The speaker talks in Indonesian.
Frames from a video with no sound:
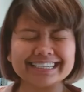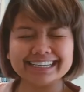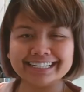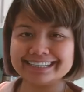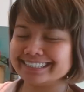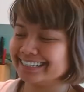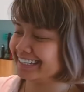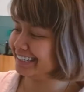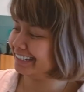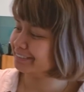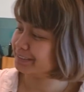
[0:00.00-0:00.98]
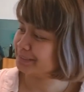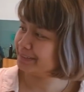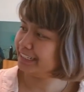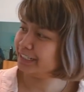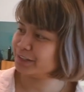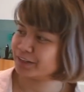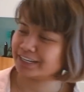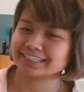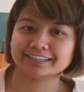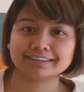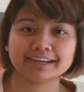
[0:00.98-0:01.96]
Kasih lihat sedikit ya teman-teman, ini
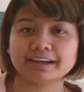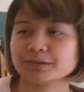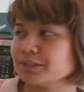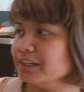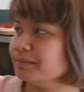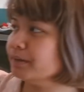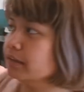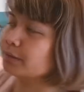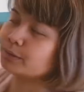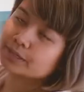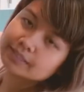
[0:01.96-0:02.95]
kulkas kita. Aku senang banget